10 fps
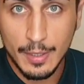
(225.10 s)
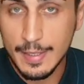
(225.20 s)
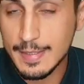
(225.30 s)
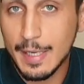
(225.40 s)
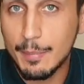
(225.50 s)

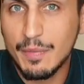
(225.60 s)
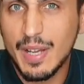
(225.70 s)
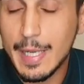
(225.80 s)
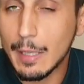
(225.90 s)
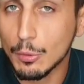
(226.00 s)
che sarebbe
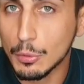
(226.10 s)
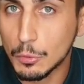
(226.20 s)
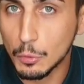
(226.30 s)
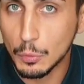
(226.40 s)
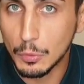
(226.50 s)
variato
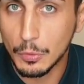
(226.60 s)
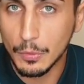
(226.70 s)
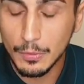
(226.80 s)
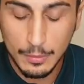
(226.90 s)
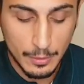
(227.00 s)
il
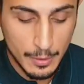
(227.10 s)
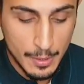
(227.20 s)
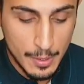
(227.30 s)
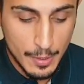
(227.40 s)
tutto,